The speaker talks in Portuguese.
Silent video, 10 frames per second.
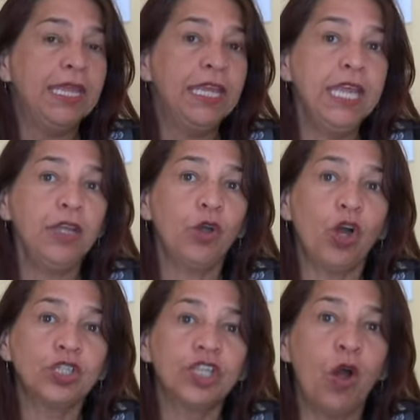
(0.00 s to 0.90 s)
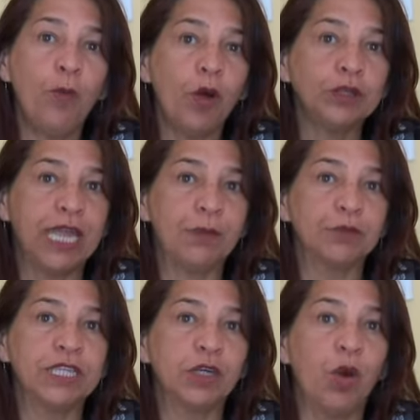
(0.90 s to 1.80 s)
E nós não
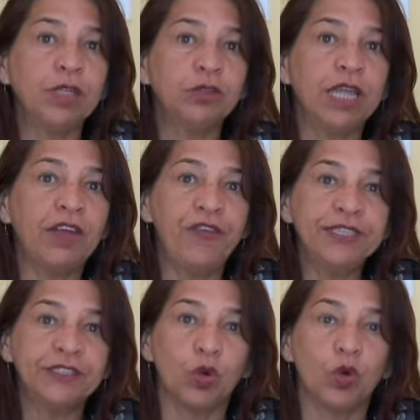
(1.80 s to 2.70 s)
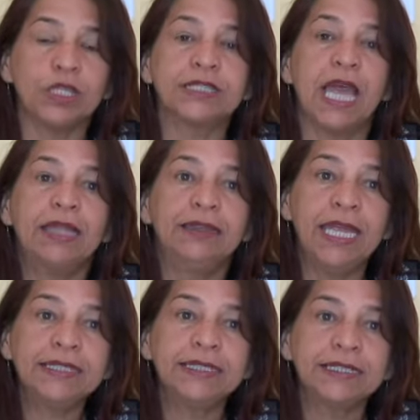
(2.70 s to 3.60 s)
podemos, enquanto defensores
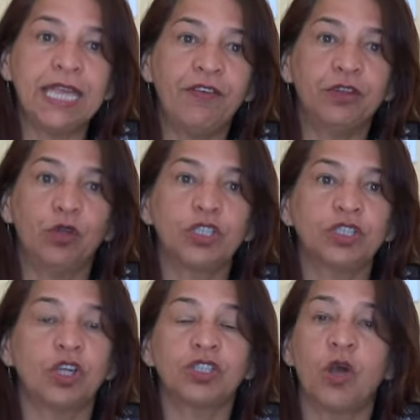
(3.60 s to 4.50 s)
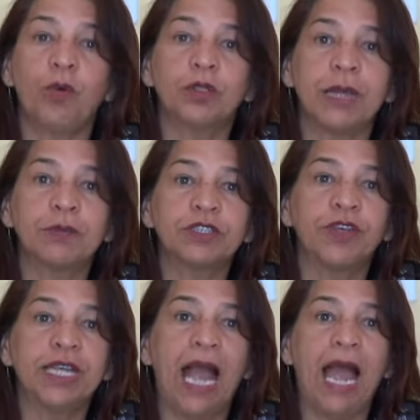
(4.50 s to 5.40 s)
desses servidores, nós não podemos
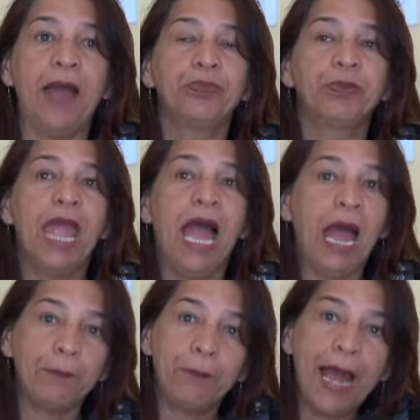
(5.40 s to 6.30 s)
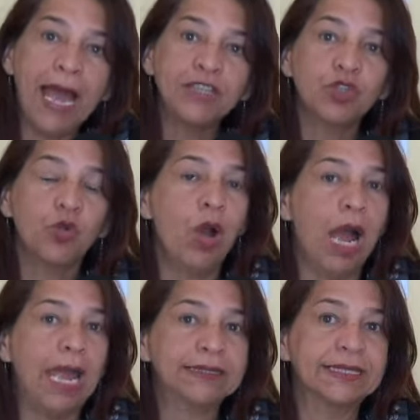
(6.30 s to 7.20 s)
ficar apático
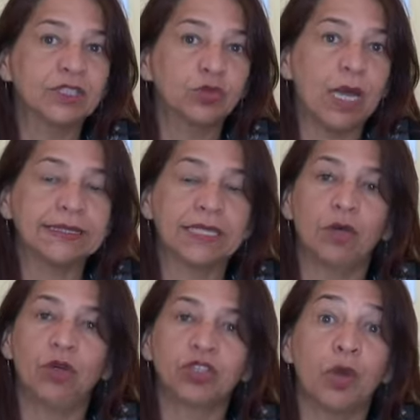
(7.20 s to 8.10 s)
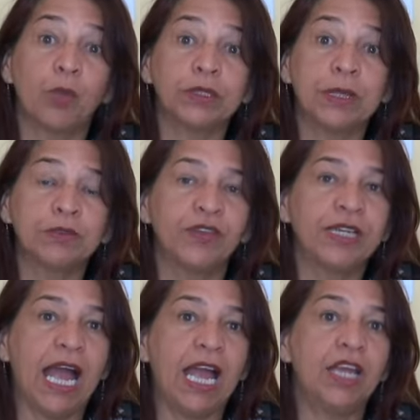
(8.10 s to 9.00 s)
a essa situação, nós não podemos
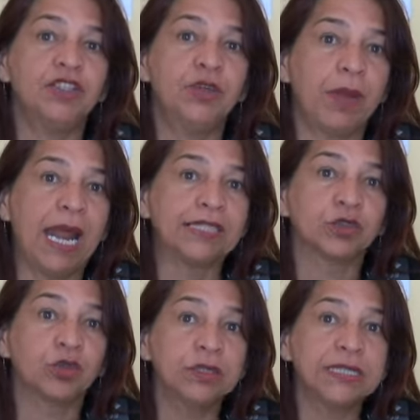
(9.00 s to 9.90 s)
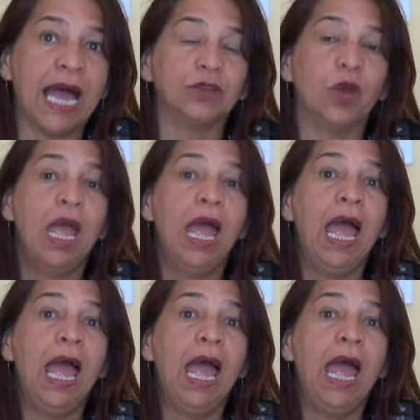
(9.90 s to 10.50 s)
ficar de braços cruzados.